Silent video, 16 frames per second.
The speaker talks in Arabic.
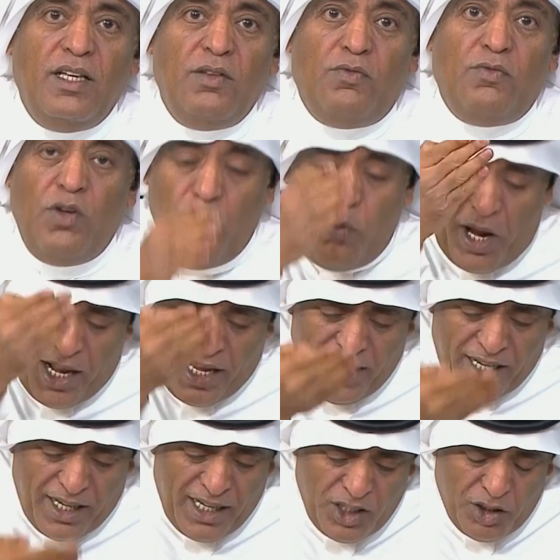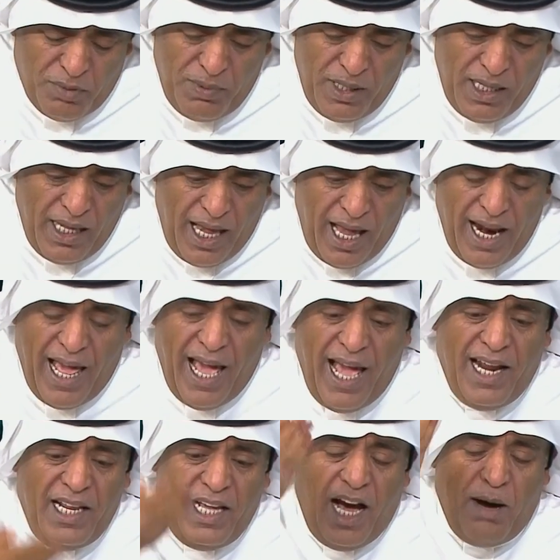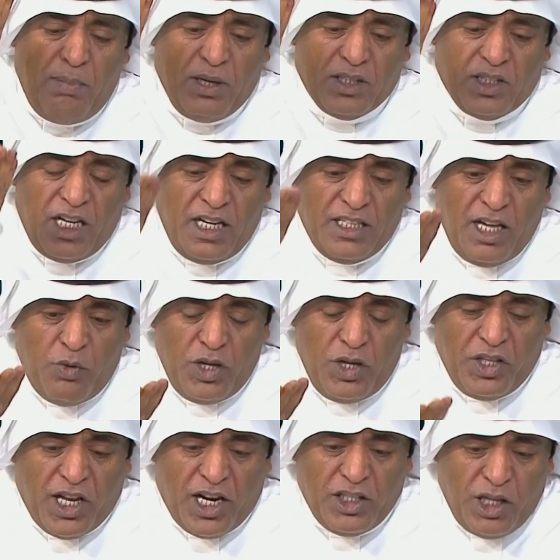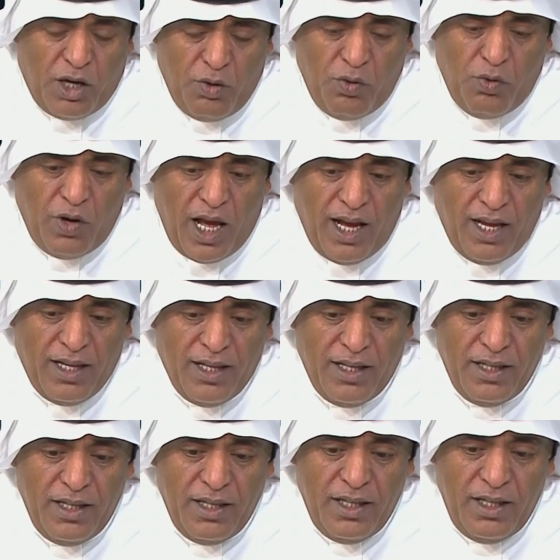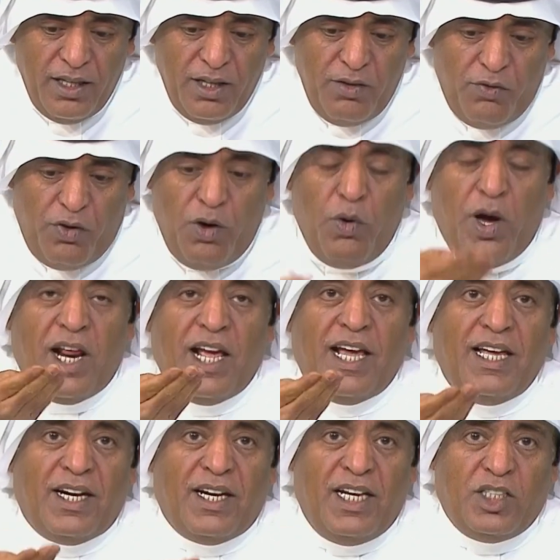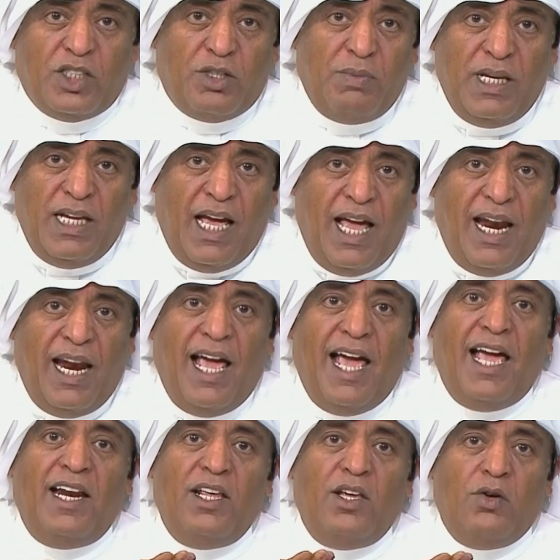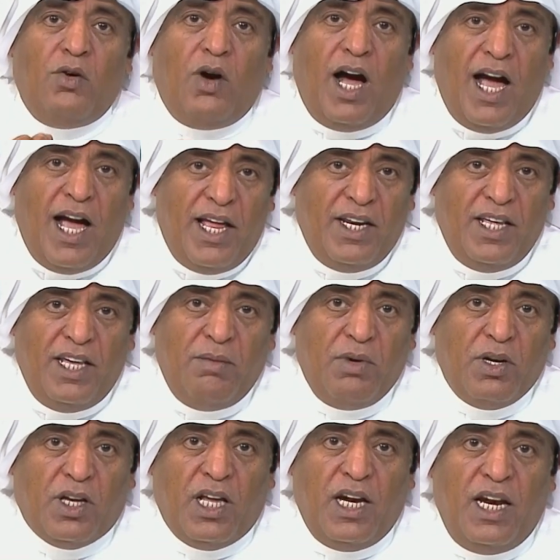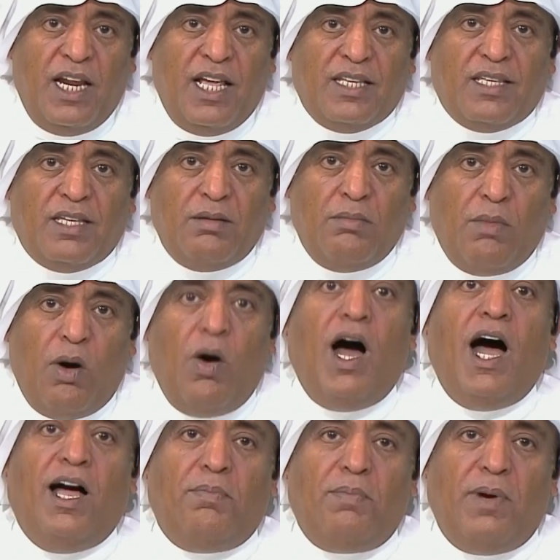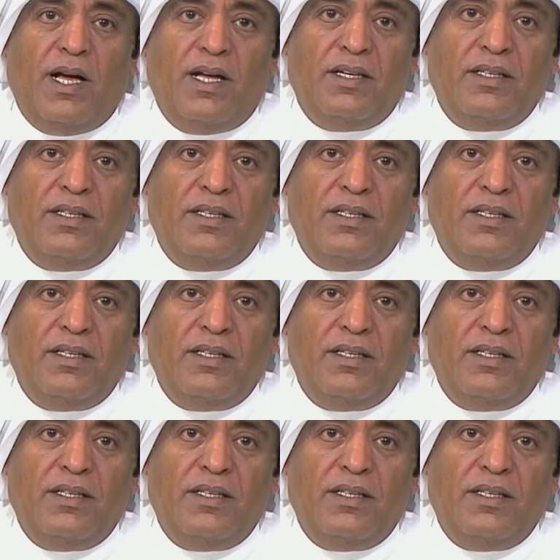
في الورق الرسمي الاهلي هبط الى دوري الدرجه الاولى في الورق الرسمي الاهلي يعاني من قله مواهبه